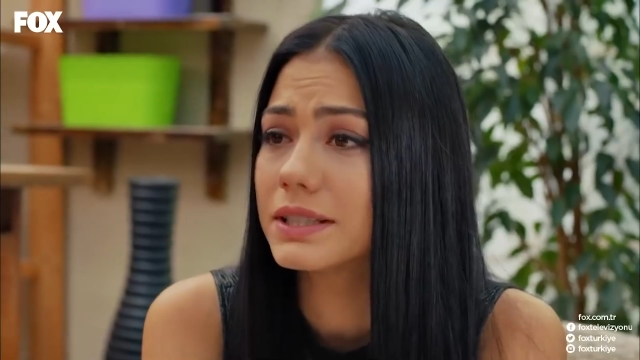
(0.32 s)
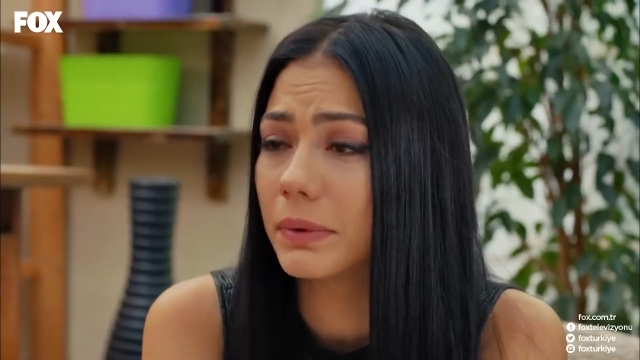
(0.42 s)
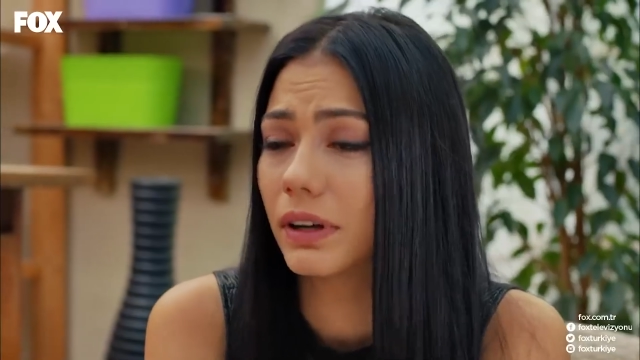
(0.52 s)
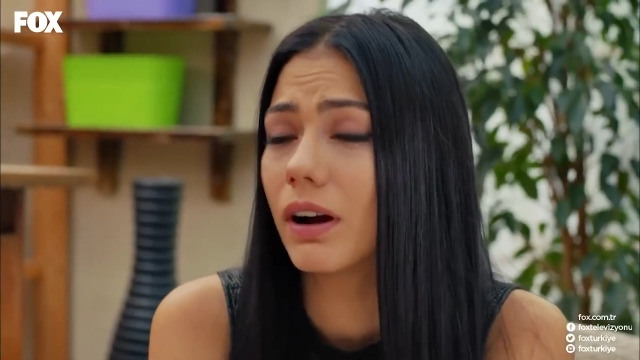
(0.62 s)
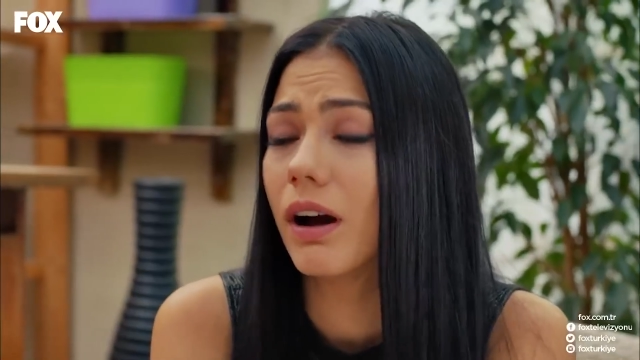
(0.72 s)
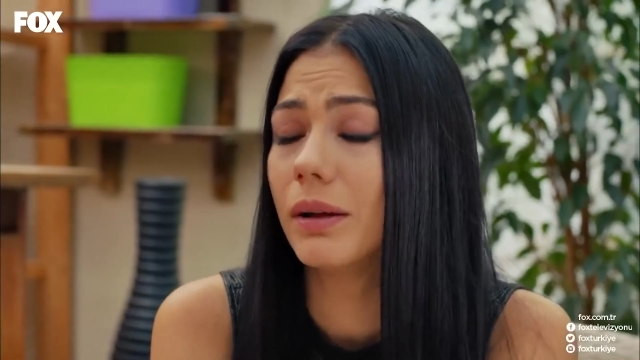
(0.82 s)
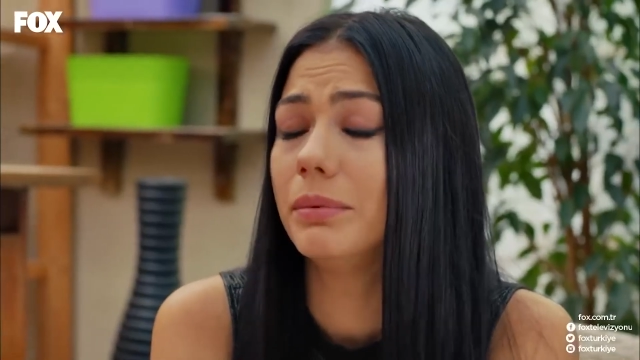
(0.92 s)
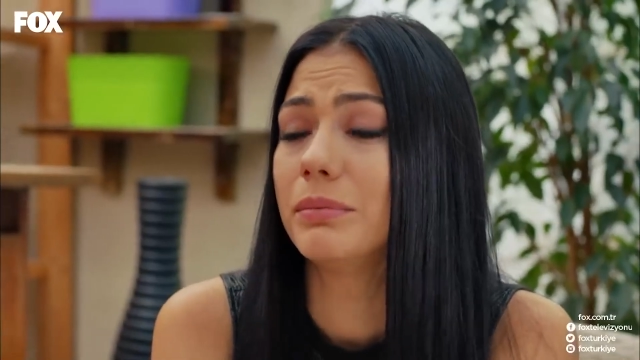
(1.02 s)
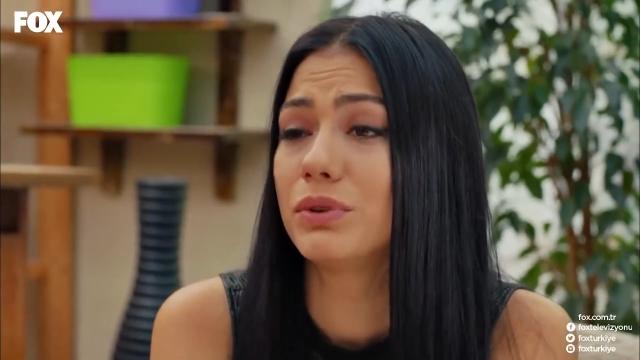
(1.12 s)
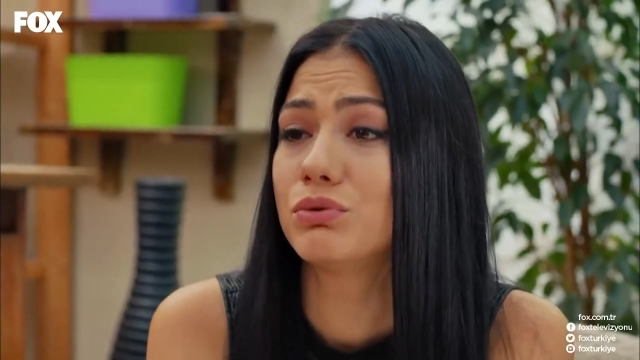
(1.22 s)
Resmen
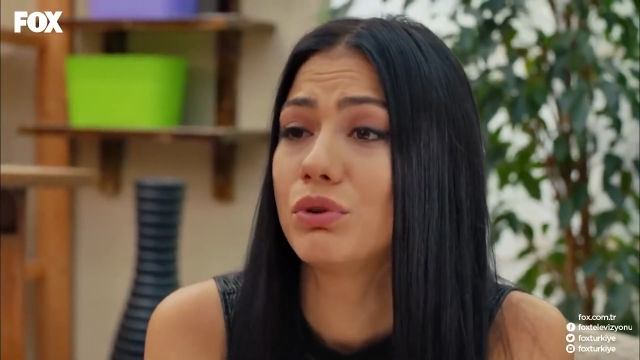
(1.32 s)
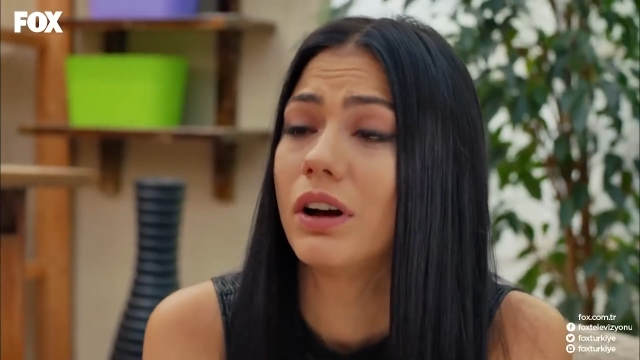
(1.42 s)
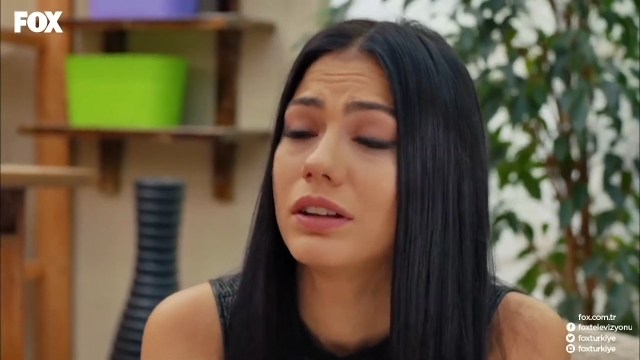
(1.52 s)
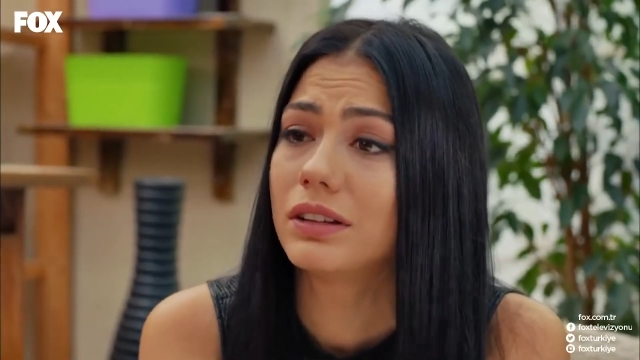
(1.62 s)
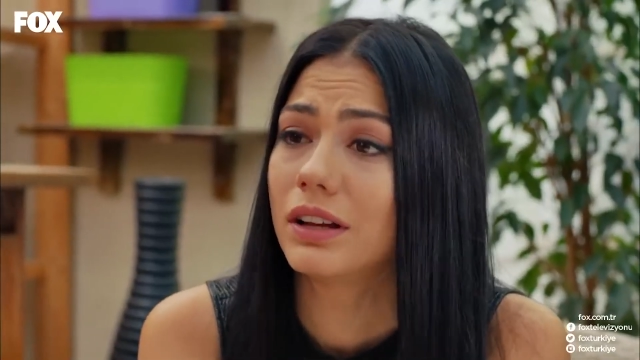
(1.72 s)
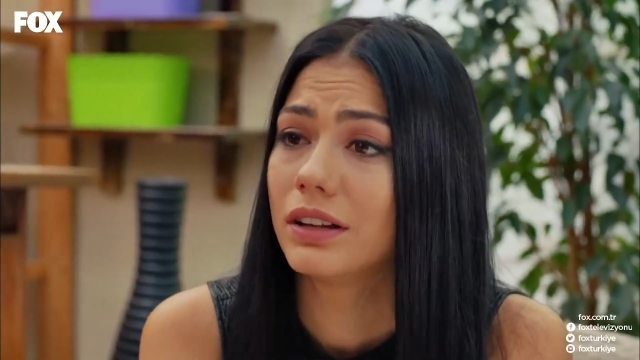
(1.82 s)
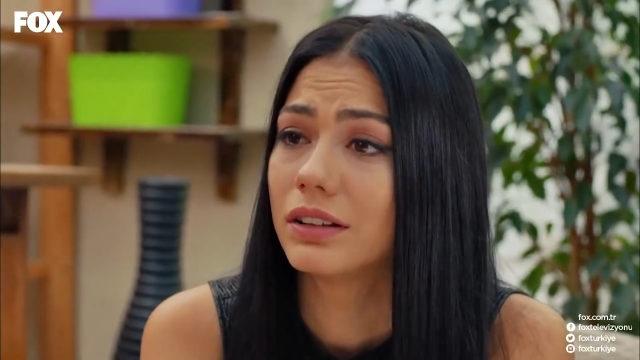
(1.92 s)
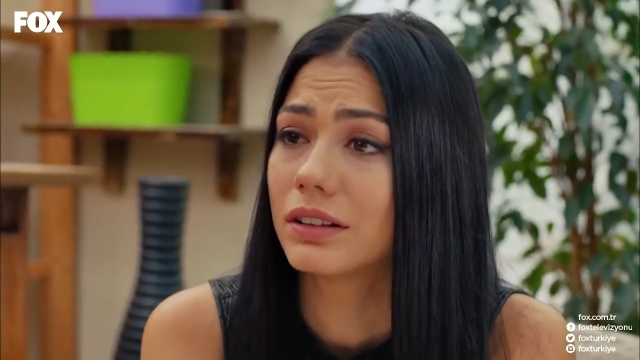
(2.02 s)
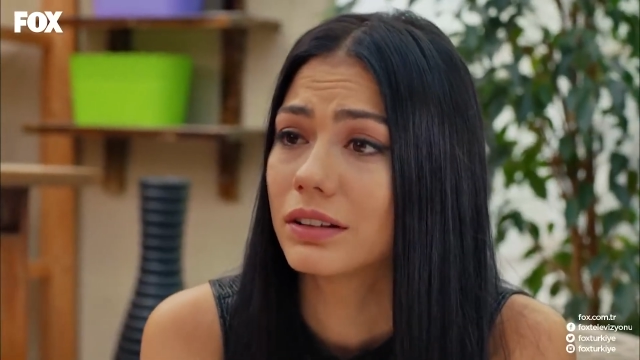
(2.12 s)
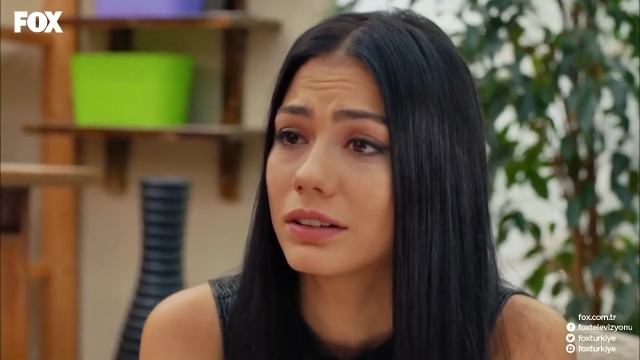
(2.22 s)
kalbim acıyor anne.
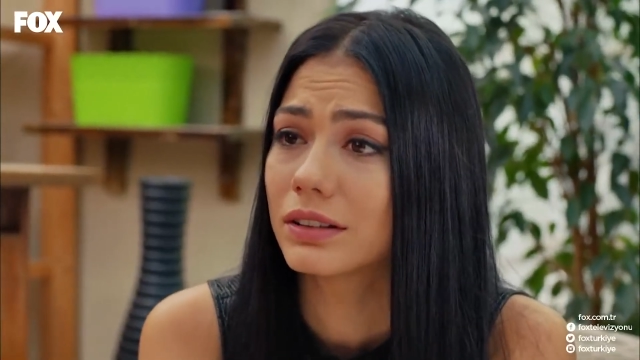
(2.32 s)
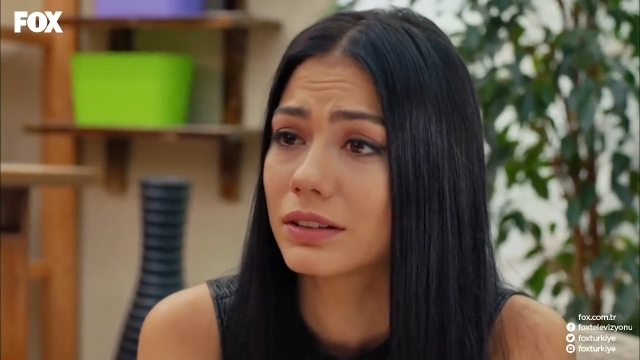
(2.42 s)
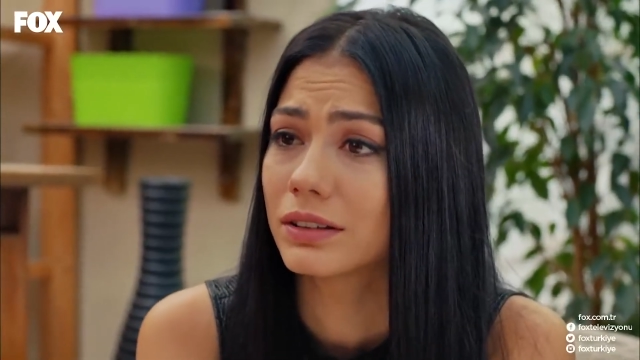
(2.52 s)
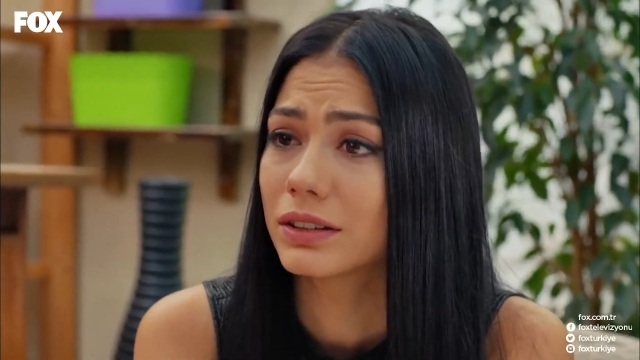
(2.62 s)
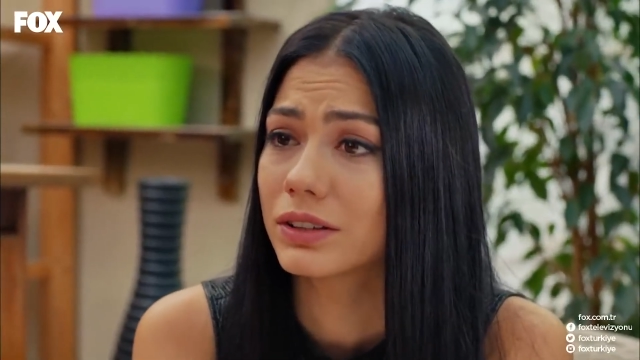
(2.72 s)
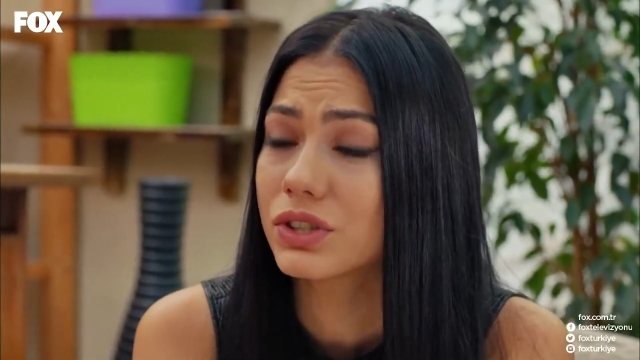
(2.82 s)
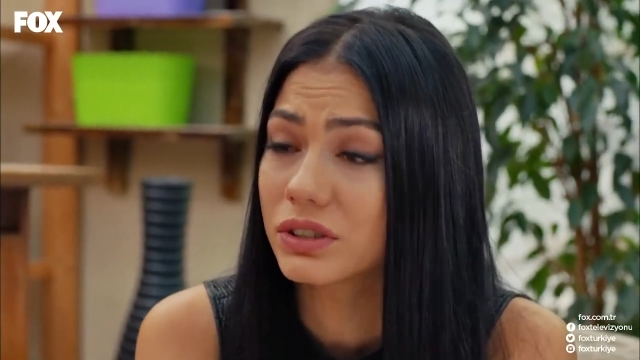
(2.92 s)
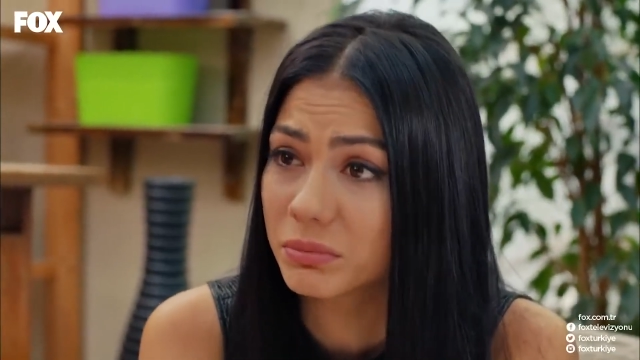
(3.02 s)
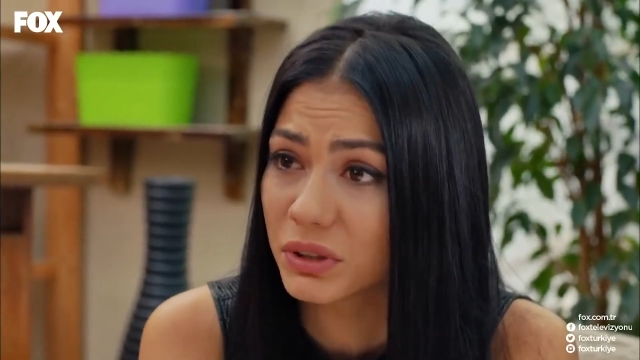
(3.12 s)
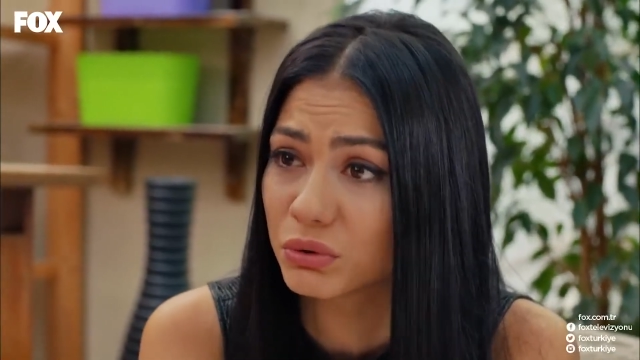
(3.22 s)

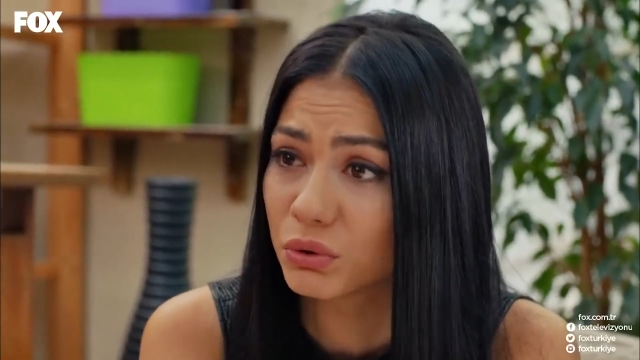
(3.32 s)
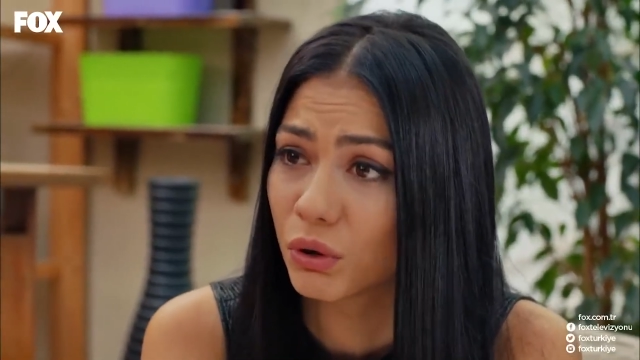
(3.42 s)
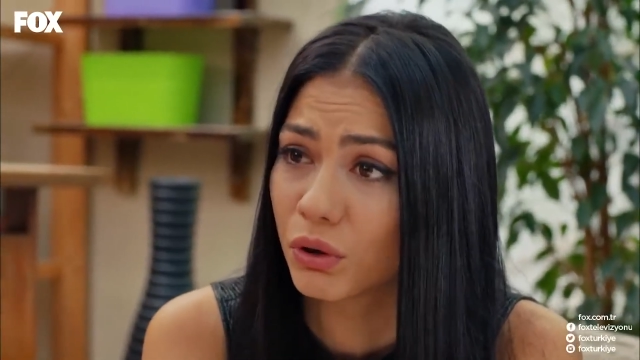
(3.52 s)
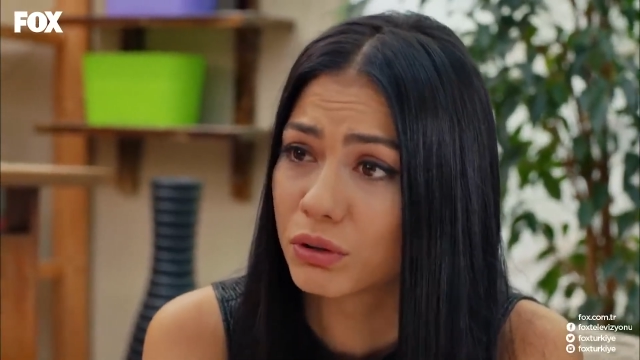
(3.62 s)
Canım yanıyor.